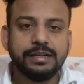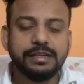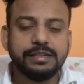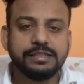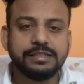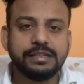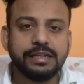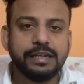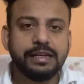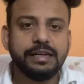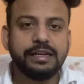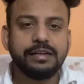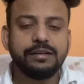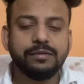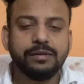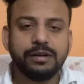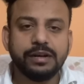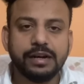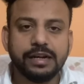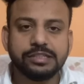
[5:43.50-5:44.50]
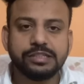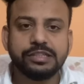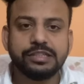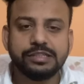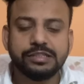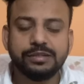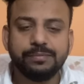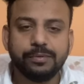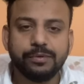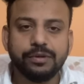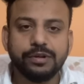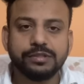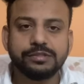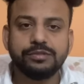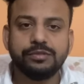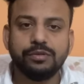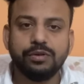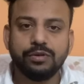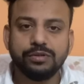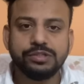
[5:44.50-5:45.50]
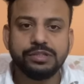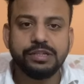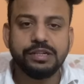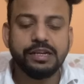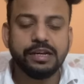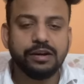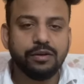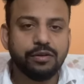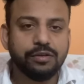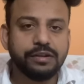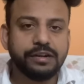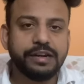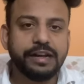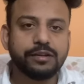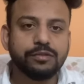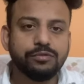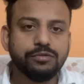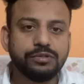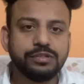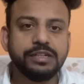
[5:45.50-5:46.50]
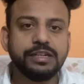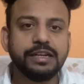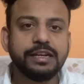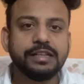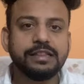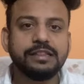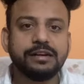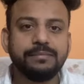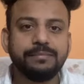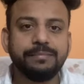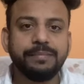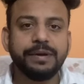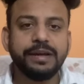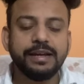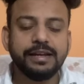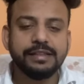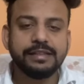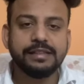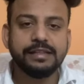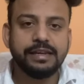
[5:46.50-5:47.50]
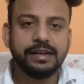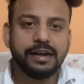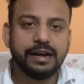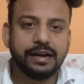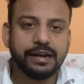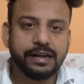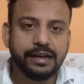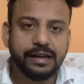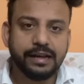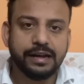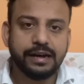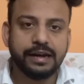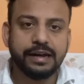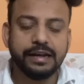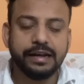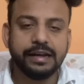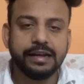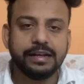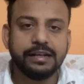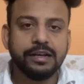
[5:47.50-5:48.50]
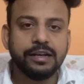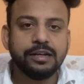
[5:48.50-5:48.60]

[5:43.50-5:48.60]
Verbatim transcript: इसने अच्छे अच्छे प्रोडक्ट्स लॉन्च किया और टेक्नोलॉजी के दम पे इतनी आगे आए हैं